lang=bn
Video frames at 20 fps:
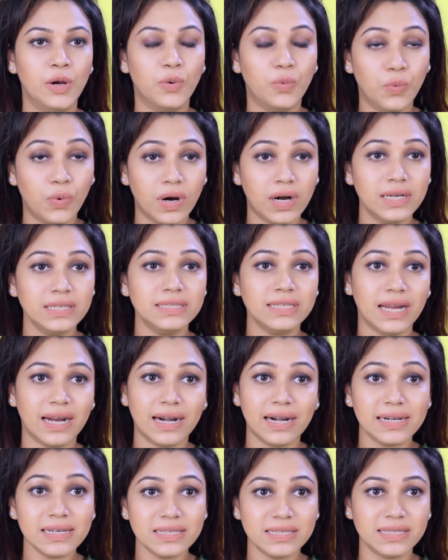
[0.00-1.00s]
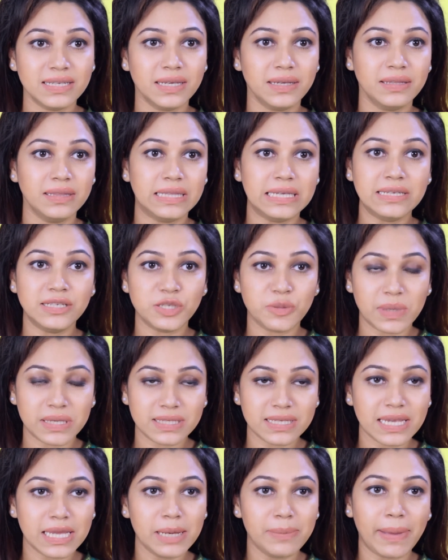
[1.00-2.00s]
ওয়ার্ল্ড হার্ট ডে দিনটি
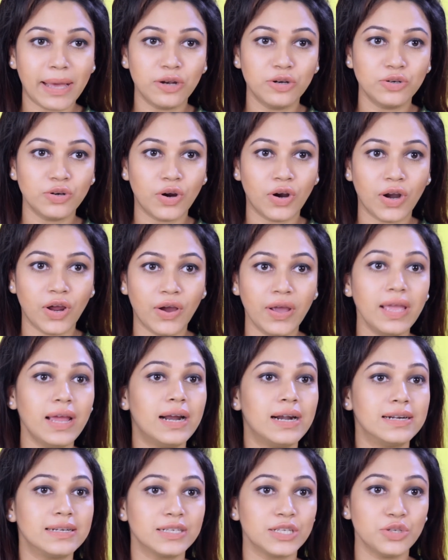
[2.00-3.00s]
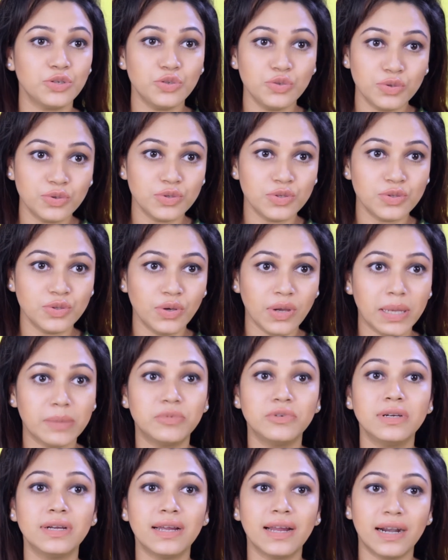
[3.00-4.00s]
বেসিক্যালি পালন করা হয় হার্টকে সুস্থ
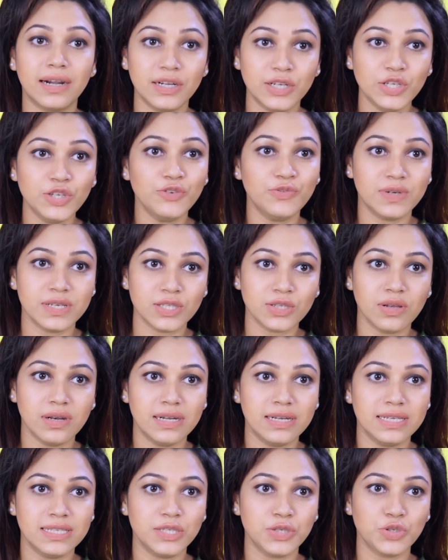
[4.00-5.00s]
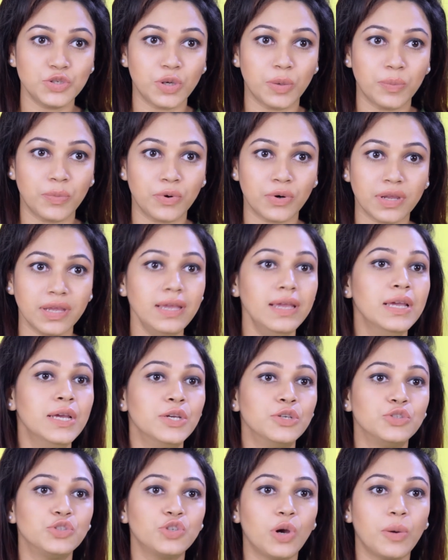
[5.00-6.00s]
এবং কার্ডিওভাস্কুলার ডিজিজ সম্পর্কে
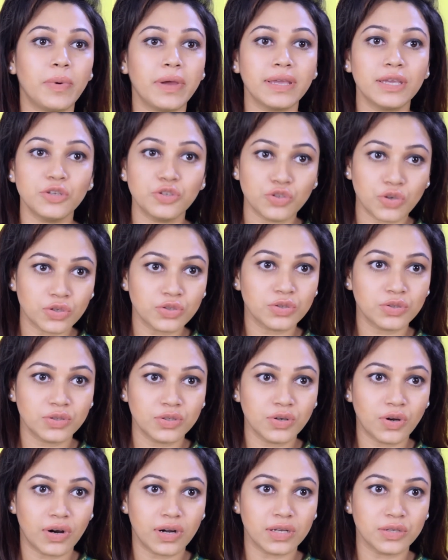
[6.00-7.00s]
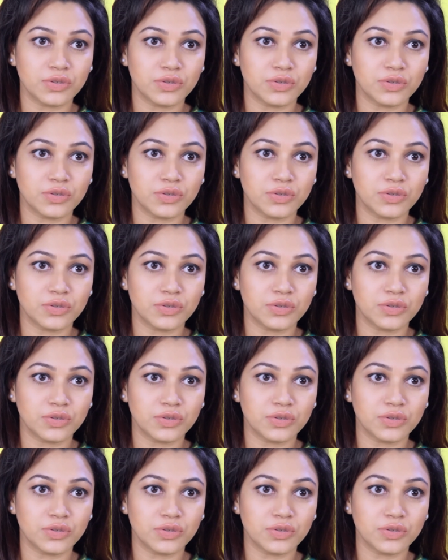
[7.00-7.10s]
সবাইকে সচেতন করার